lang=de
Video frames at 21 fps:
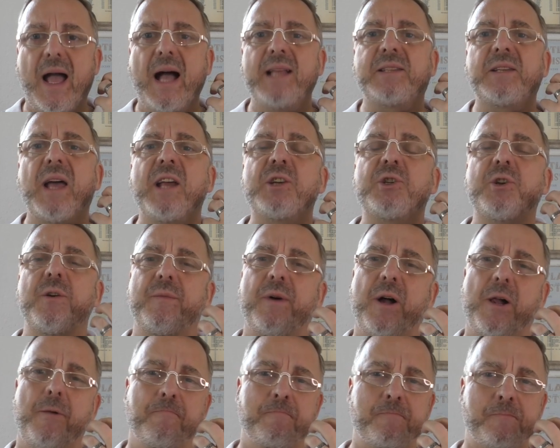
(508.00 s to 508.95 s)
Also erst
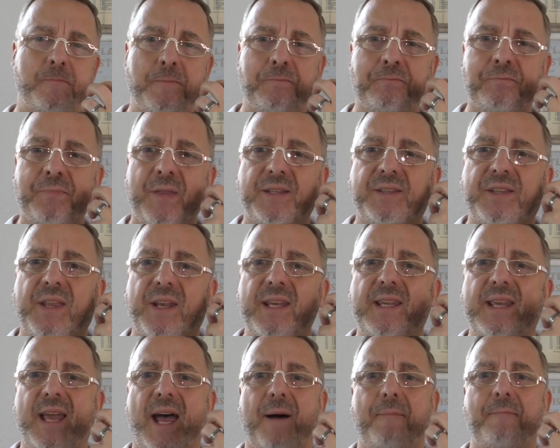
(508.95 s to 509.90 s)
einmal,
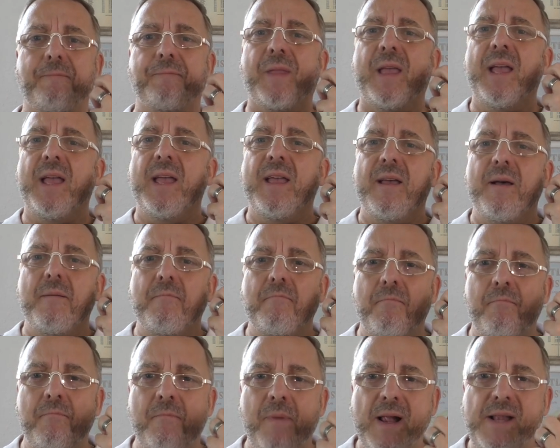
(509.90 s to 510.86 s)
dritter,
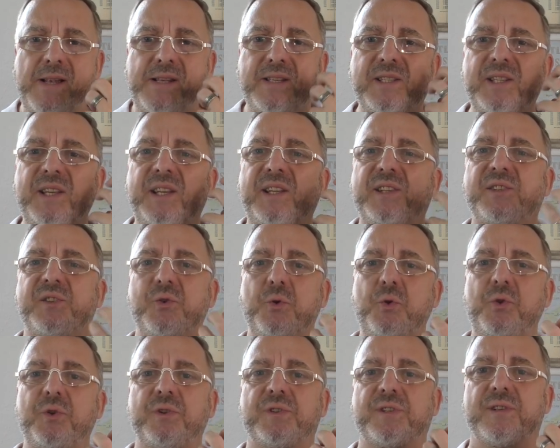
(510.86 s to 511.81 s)
malzig
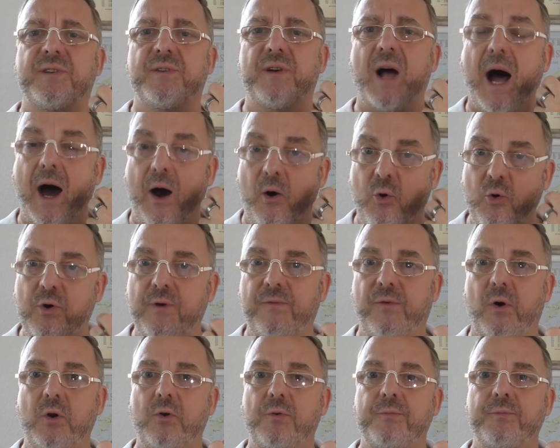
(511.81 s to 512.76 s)
süß, auch
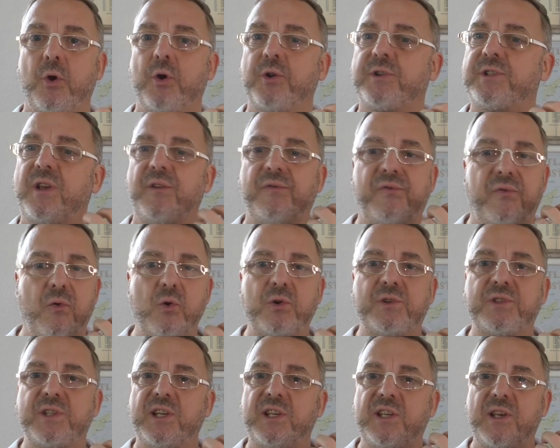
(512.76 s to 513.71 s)
voluminös, die
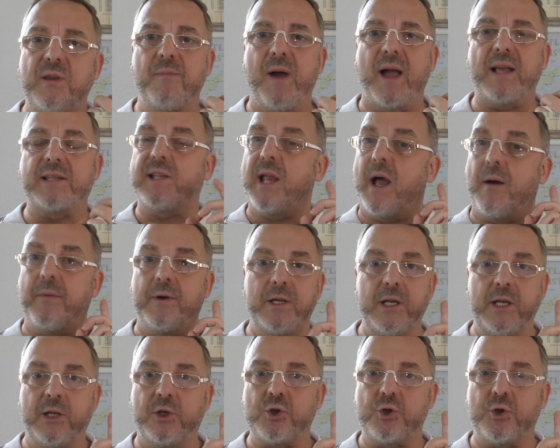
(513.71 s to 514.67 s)
fuchtig, die merkst du, aber
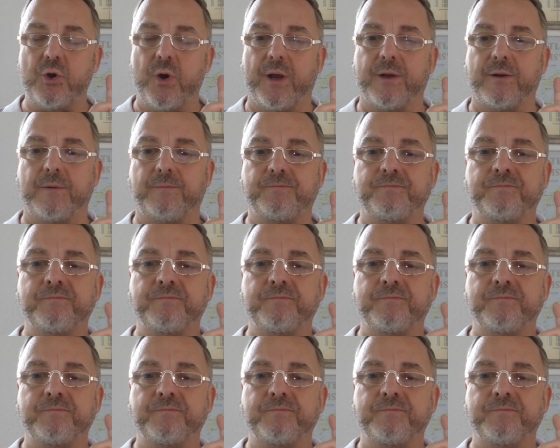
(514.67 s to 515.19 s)
nicht störend.